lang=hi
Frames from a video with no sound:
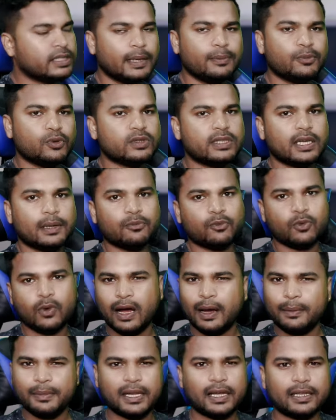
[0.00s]
सेम टू सेम
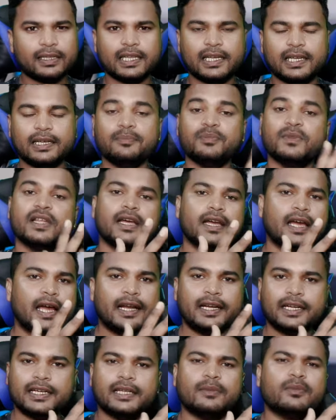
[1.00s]
वहाँ भी रहता है
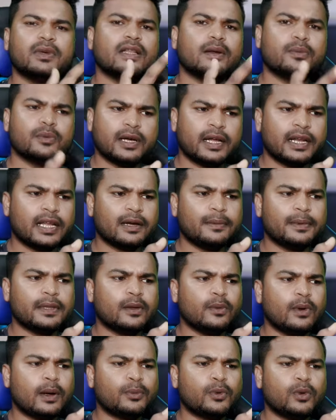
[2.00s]
एडिटिंग मतलब कहने का
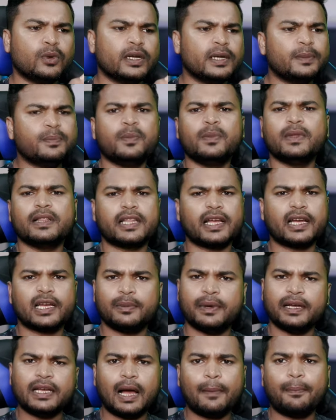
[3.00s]
मतलब आपको गिफ्ट मिलता
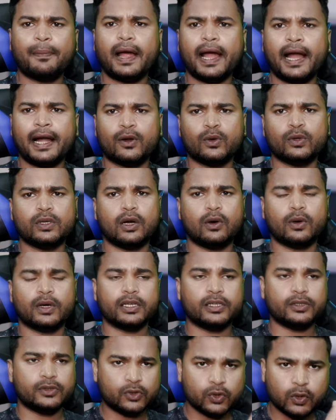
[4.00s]
है कि भाई आप ऐड हो
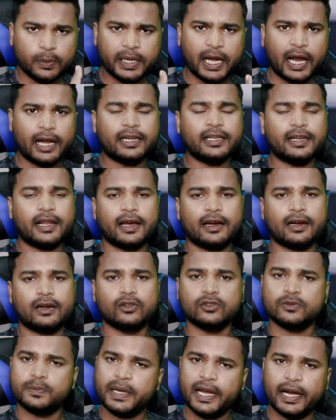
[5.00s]
जाओगे जो भी आईडी
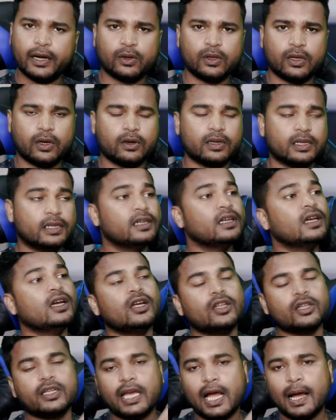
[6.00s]
रहेगा उसमें ऐड हो जाओगे
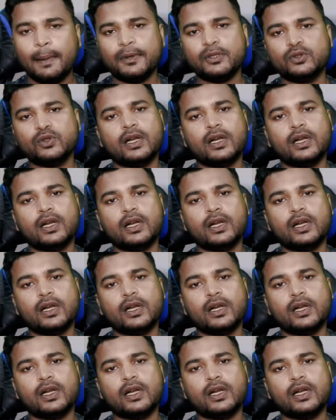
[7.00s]
तो यहाँ